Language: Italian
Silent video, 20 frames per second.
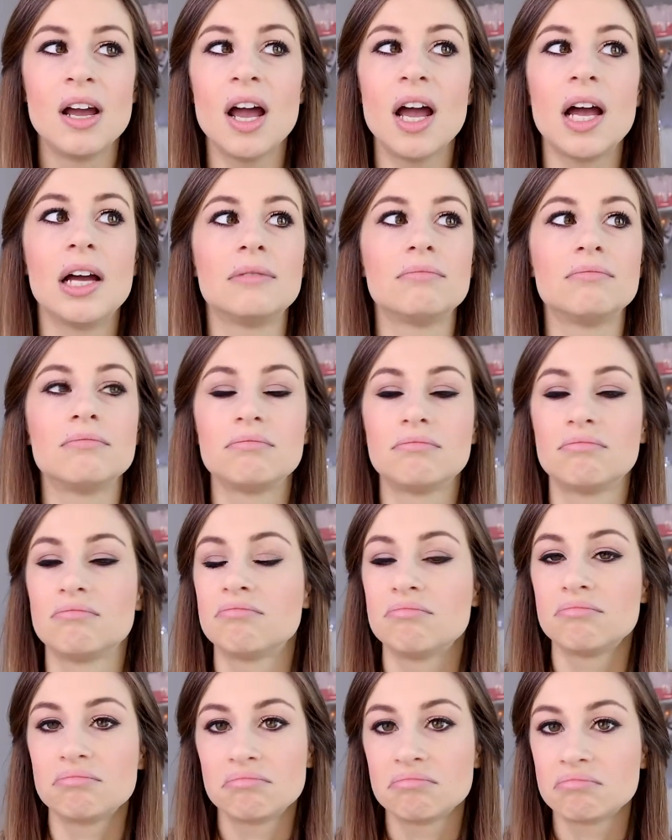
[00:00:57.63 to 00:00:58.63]
e
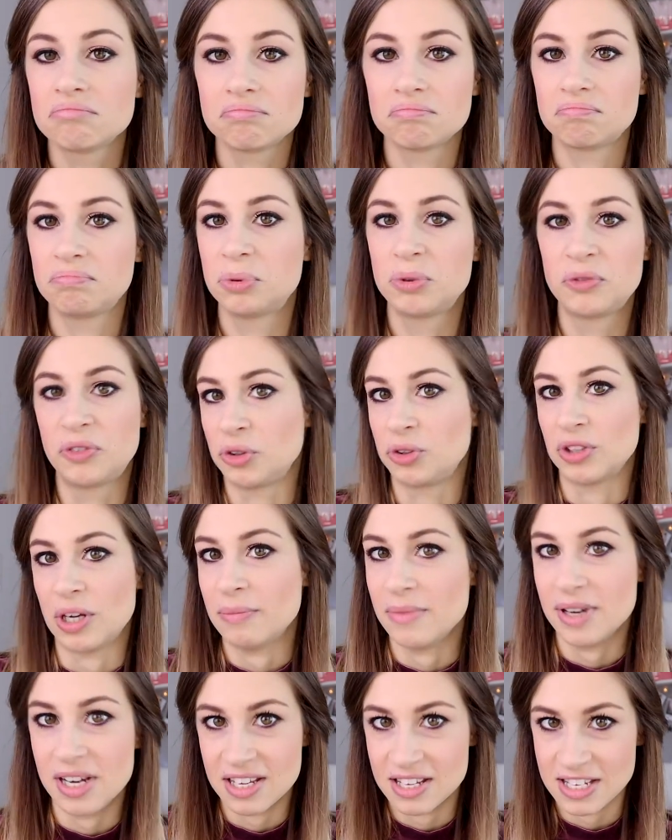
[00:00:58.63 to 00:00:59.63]

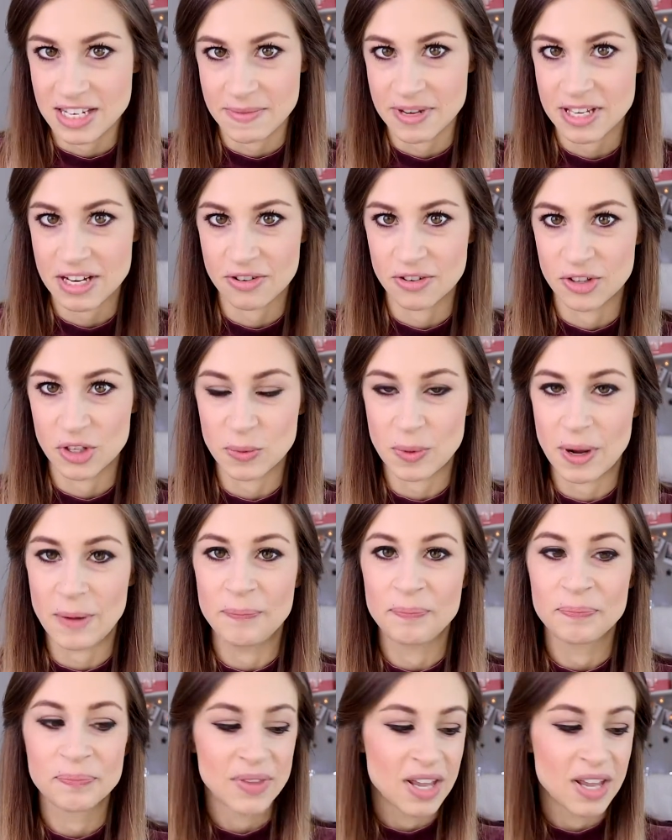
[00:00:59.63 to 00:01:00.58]
sfruttabilissime secondo me.